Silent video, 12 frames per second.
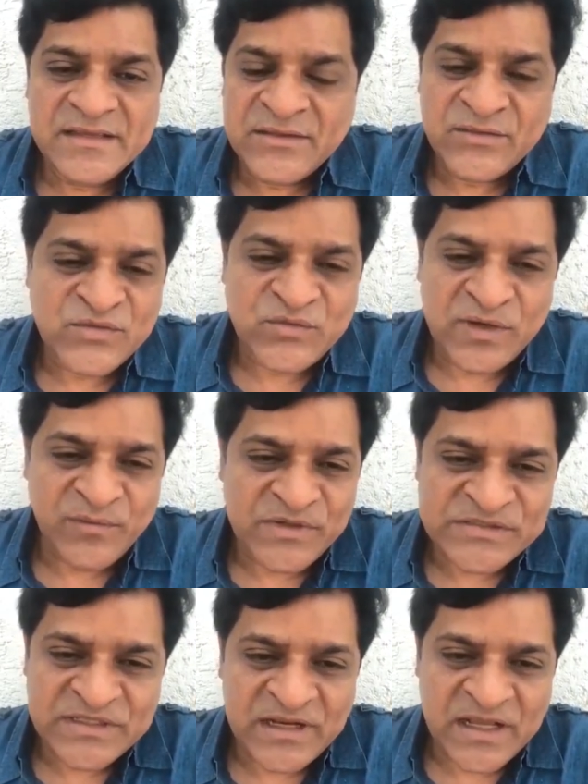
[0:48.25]
ఈరోజు మన
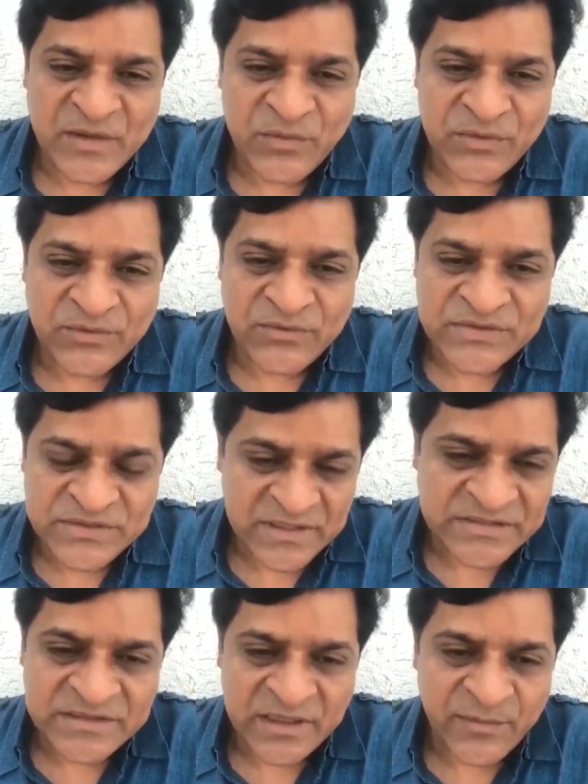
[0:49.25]
మధ్యన లేకపోవటం
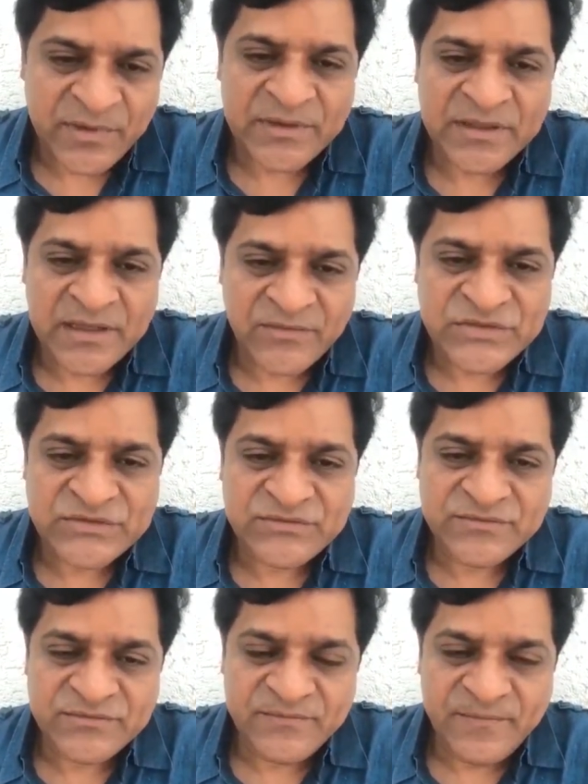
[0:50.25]
నిజంగా చాలా బాధాకర విషయం
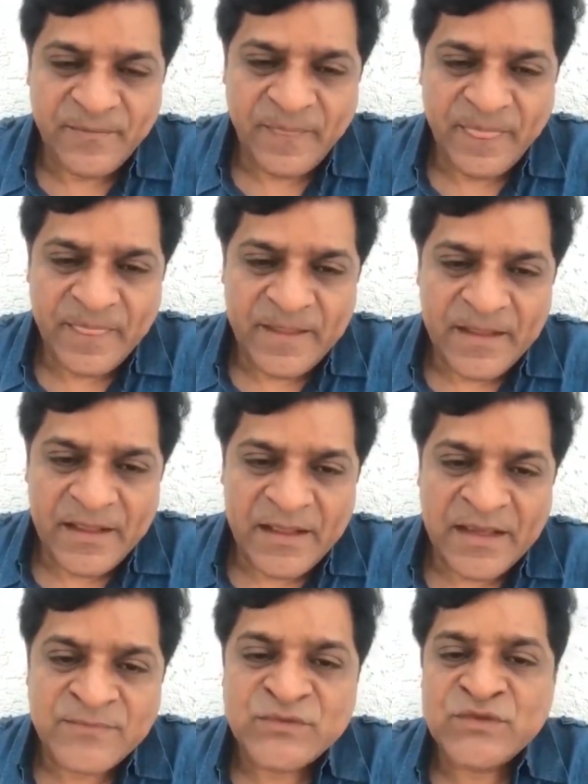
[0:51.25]

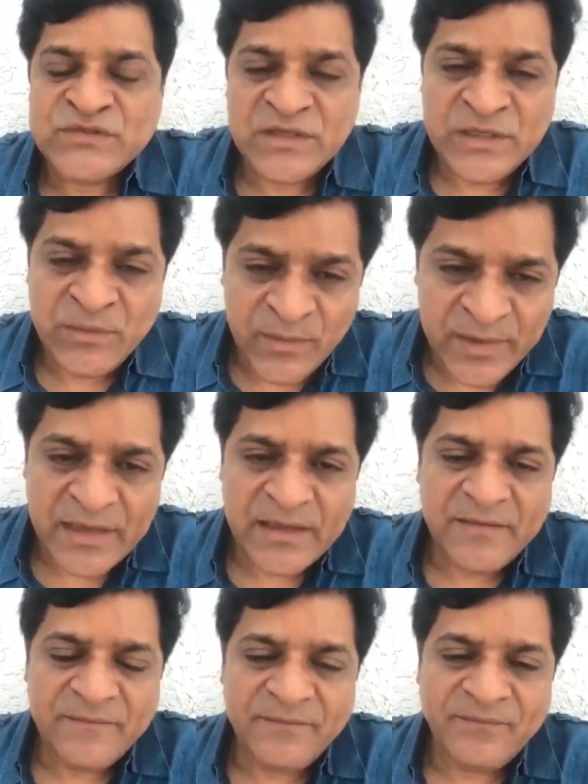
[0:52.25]
ఐఎమ్ సో సారీ బాబాయ్
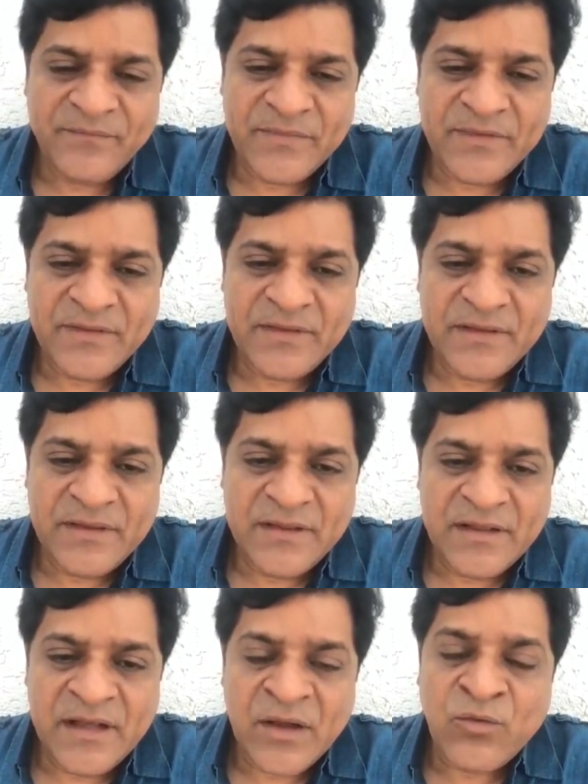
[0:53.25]

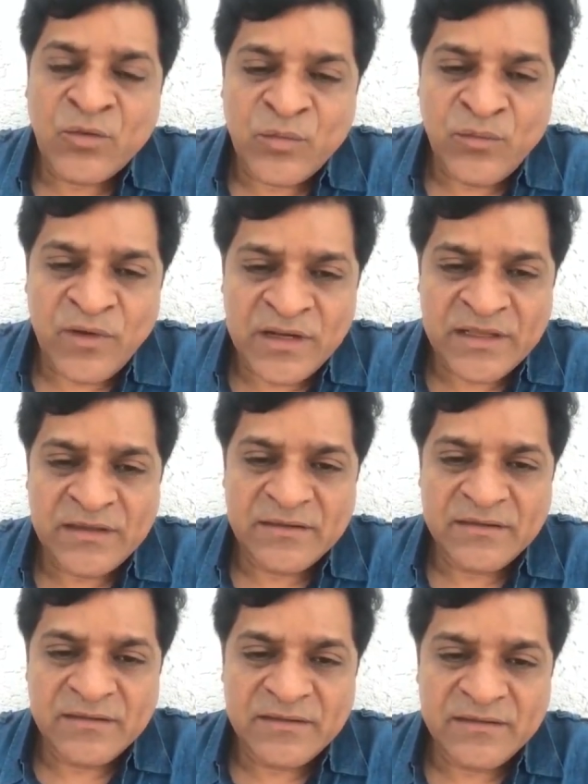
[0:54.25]
ఆ కుటుంబానికి
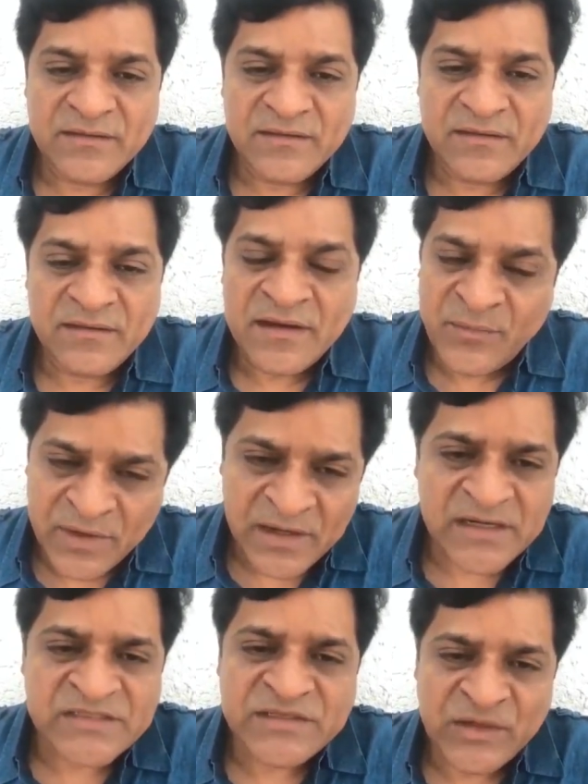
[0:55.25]
నా
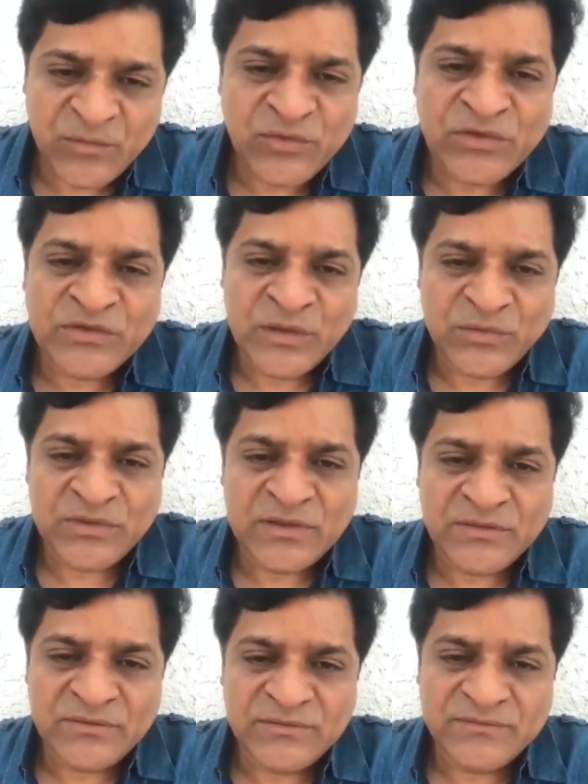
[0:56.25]
ప్రగాఢ సానుభూతి
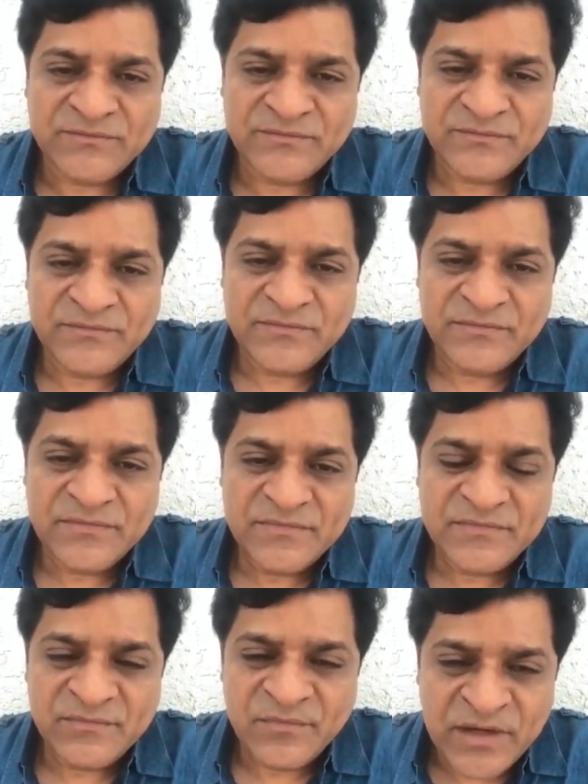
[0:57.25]
తెలుపుతాను
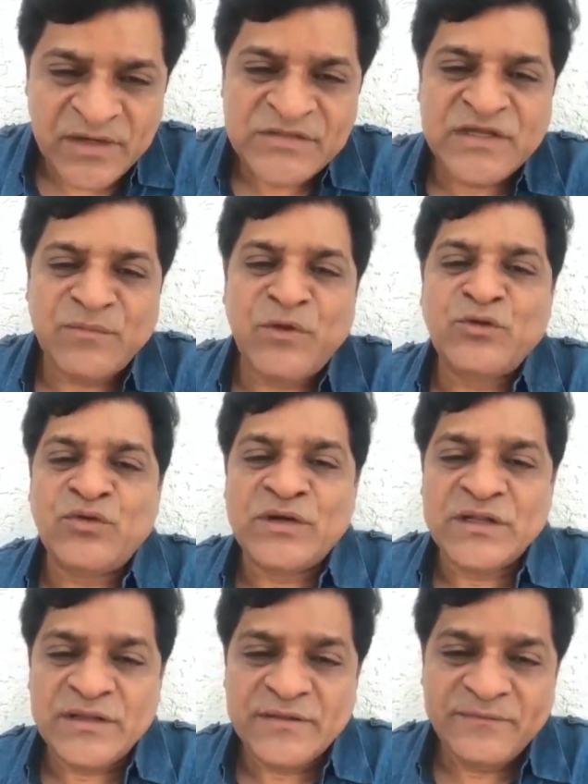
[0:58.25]
మళ్ళీ
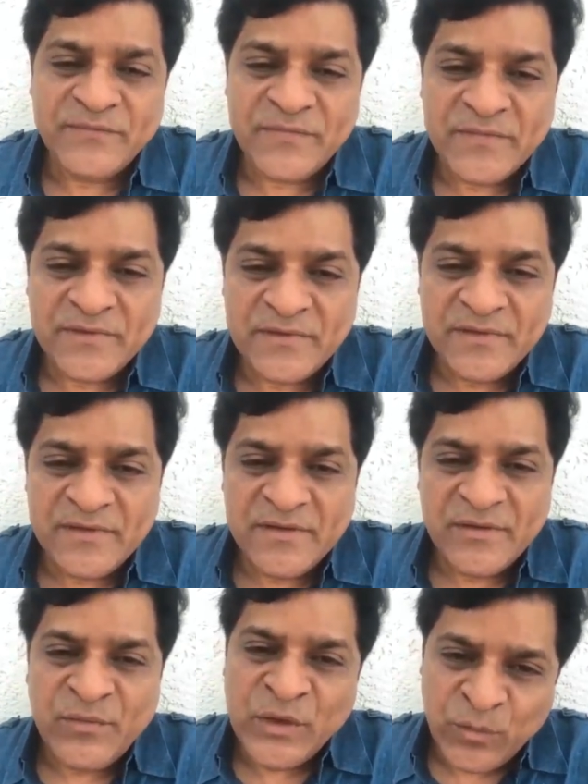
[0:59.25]
అంటుంటే
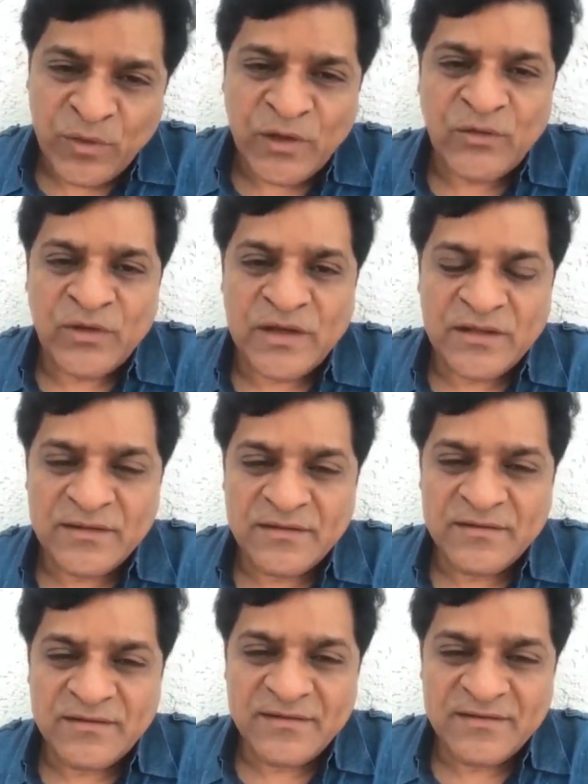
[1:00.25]
మీరు బాలుగా
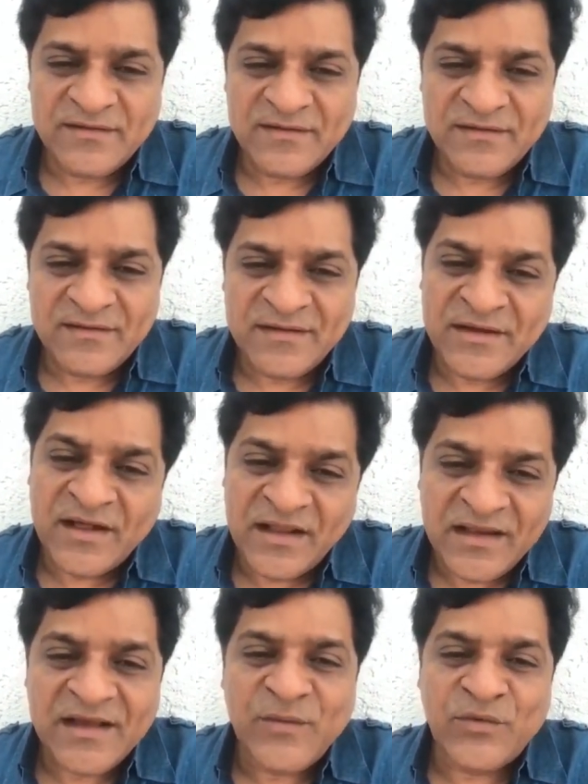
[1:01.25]
నేను
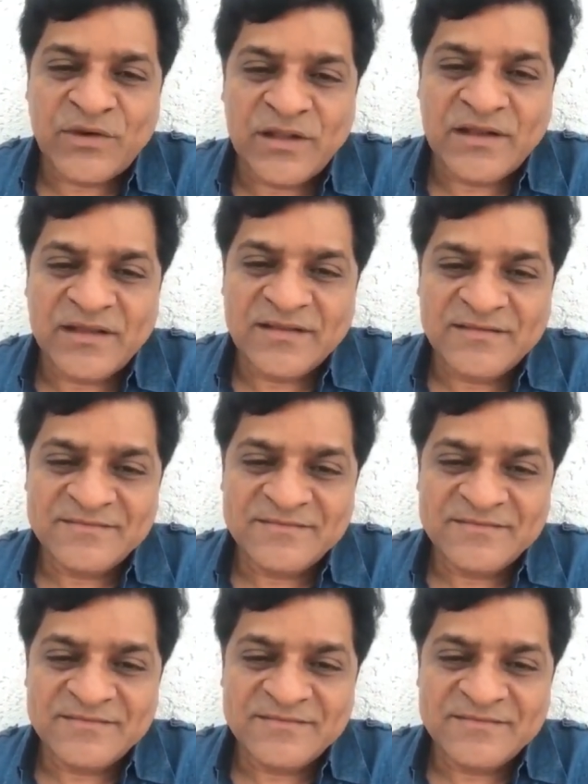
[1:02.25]
హాలీగా పుట్టాలి